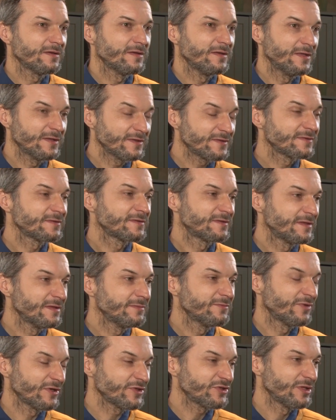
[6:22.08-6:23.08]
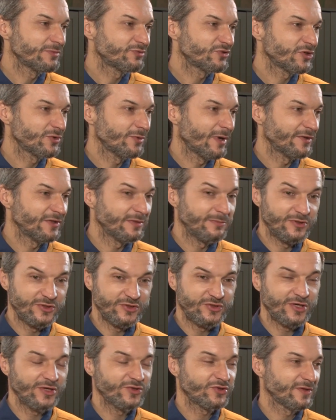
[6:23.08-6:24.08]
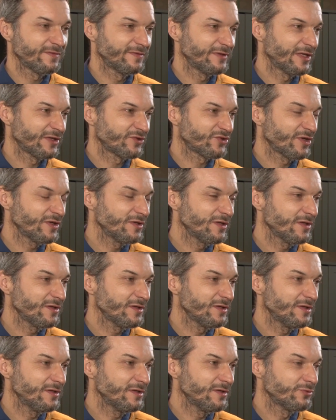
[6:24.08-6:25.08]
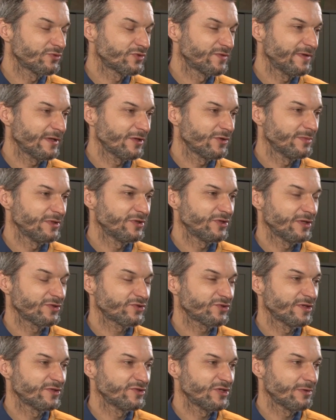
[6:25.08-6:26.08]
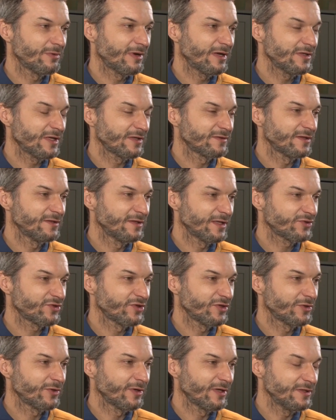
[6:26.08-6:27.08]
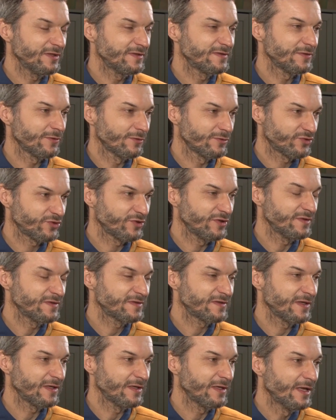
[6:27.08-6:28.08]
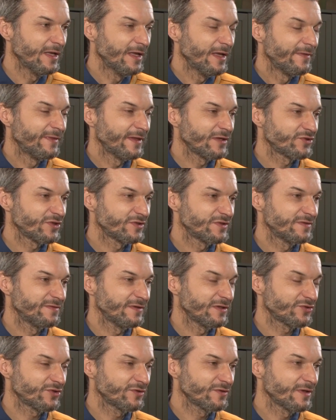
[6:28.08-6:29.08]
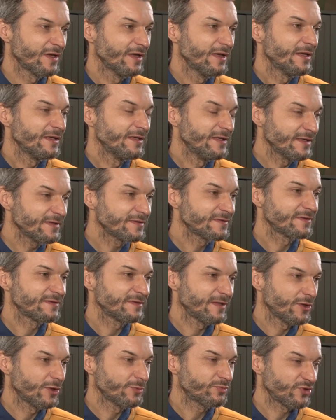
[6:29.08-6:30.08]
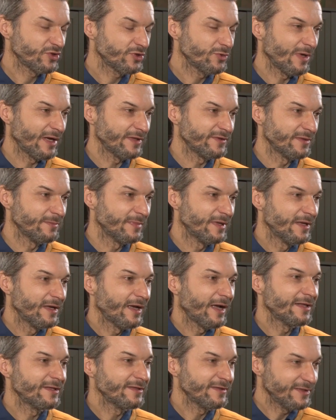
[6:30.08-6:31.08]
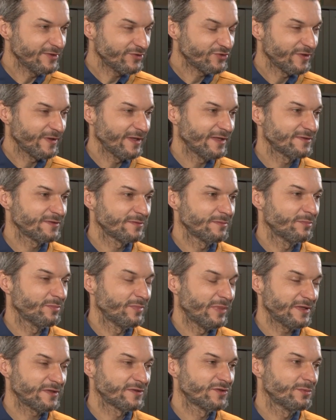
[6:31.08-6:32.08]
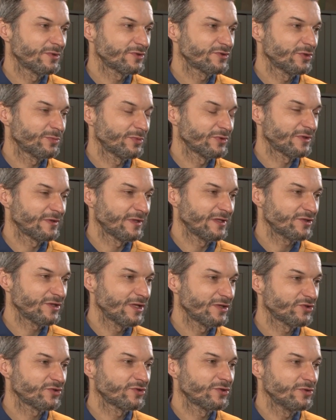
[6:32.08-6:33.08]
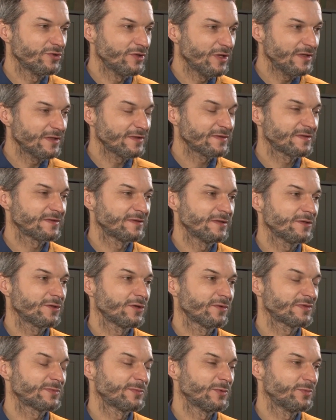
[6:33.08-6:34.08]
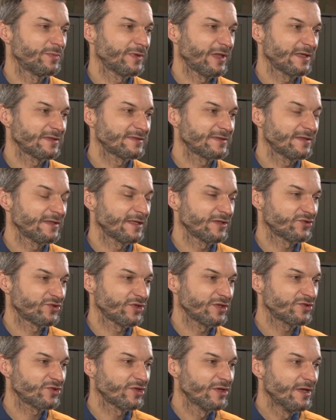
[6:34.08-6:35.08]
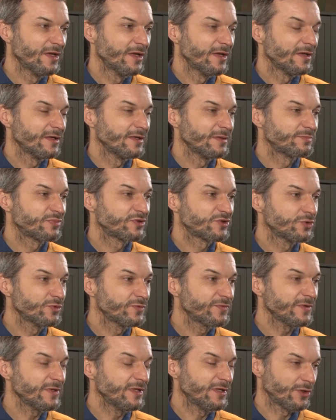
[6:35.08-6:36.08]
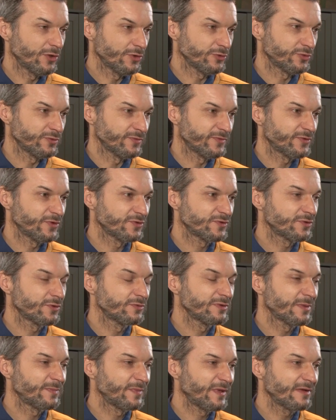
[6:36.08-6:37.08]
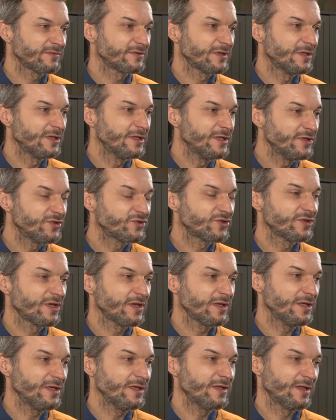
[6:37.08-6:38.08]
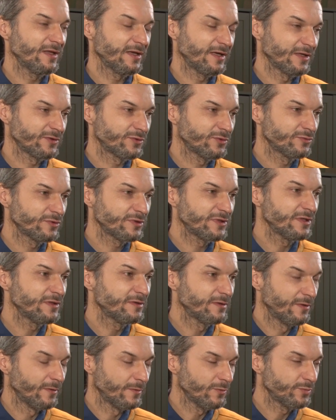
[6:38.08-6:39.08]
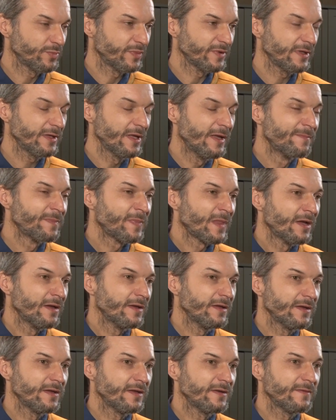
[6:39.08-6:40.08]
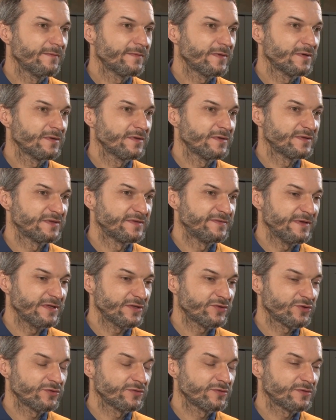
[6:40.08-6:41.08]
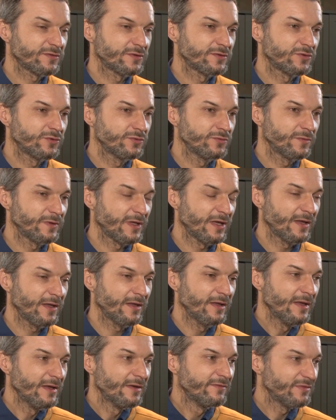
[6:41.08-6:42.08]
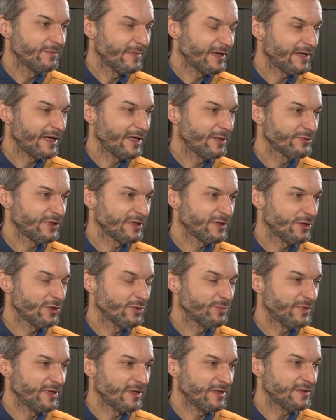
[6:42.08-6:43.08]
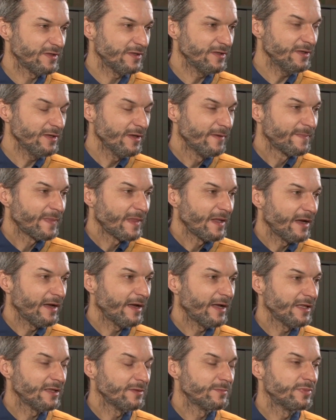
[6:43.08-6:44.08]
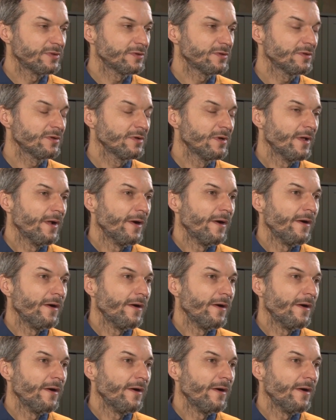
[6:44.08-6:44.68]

jest tym właśnie przykładem. I dzisiejsze wydarzenie i już wielomiesięczne działania tej naszej koalicji olsztyńskiej na rzecz zwierząt jest tego przykładem. Ale jeszcze raz bardzo mocno podkreślę, że to nie jest tylko współpraca na rzecz e, psów i kotów. To są naprawdę liczne inne gatunki, grupy zwierząt, które wymagają takiej opieki albo